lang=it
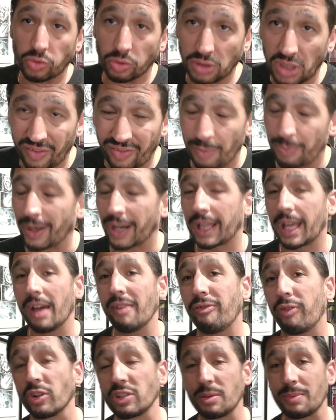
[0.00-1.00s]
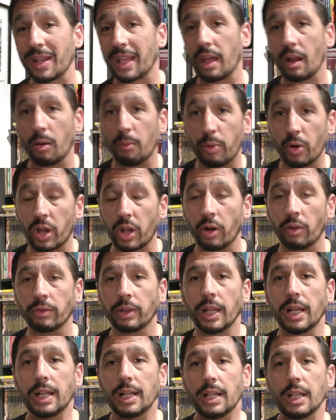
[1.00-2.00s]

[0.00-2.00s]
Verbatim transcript: so dirvi perché, forse perché era un po' che non,